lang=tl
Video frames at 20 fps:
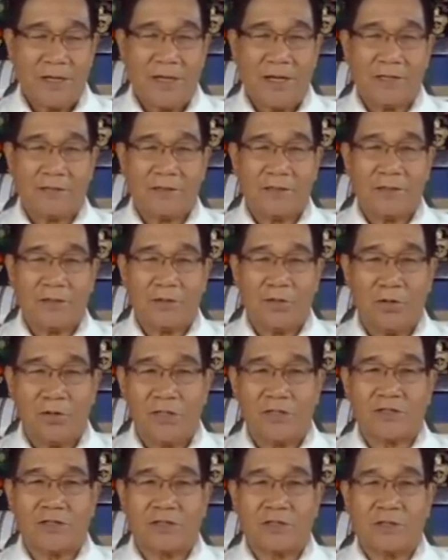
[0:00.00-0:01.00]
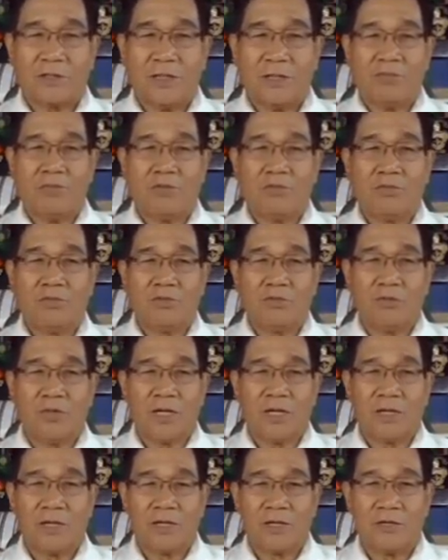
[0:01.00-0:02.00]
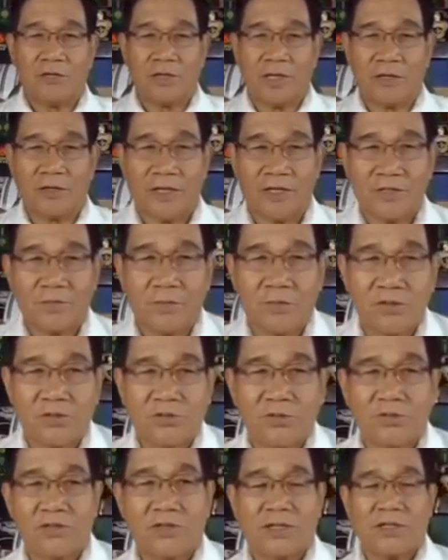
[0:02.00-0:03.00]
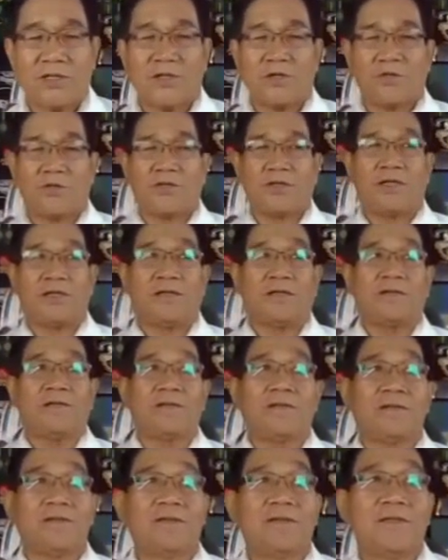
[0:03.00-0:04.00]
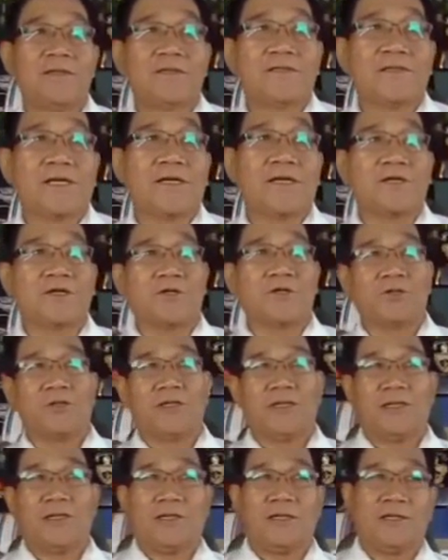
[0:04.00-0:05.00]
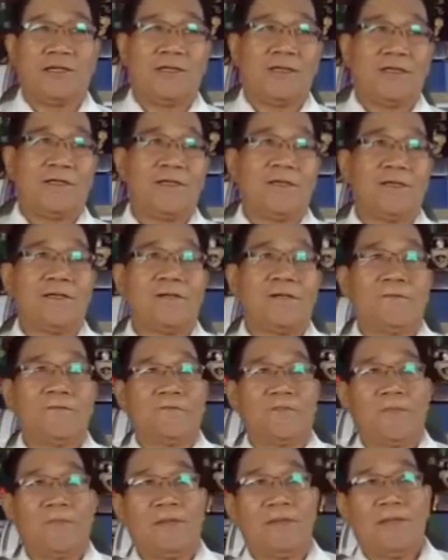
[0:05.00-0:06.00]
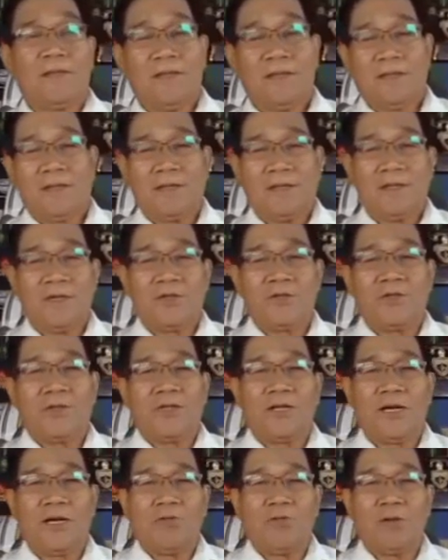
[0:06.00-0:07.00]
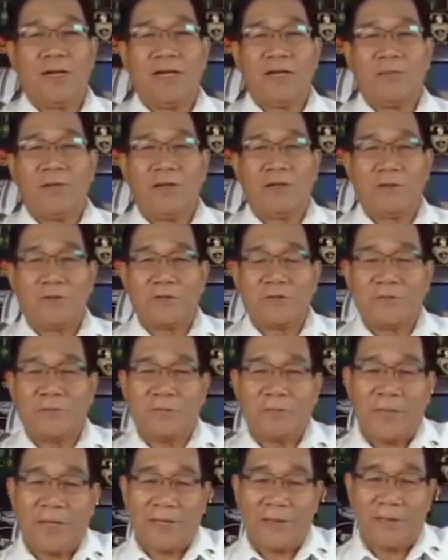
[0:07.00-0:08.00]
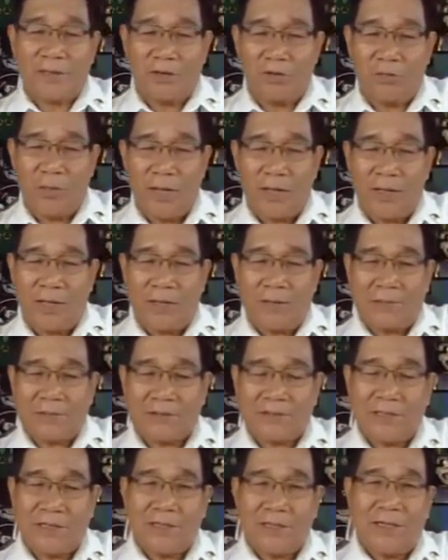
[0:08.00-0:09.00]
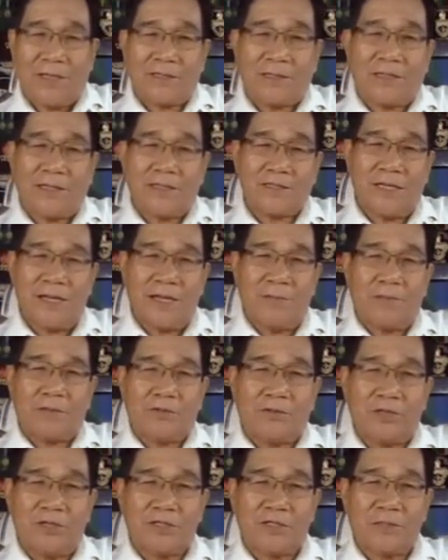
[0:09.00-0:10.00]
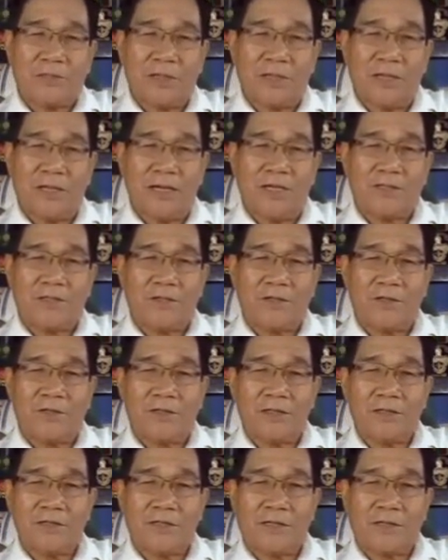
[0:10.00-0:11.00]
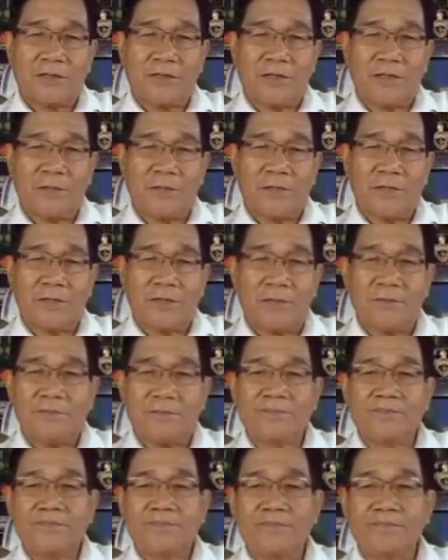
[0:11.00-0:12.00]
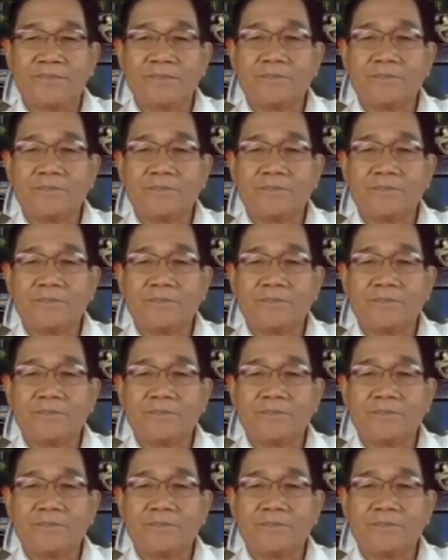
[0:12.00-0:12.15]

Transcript: Siya ang ating CORDS, namumuno ng Regional Task Force doon sa Region 10. Sa Region uh, Region uh, 1 naman ako. Magandang umaga sa, at uh, salamat ulit sa pagkakataon, uh, Secretary Martin.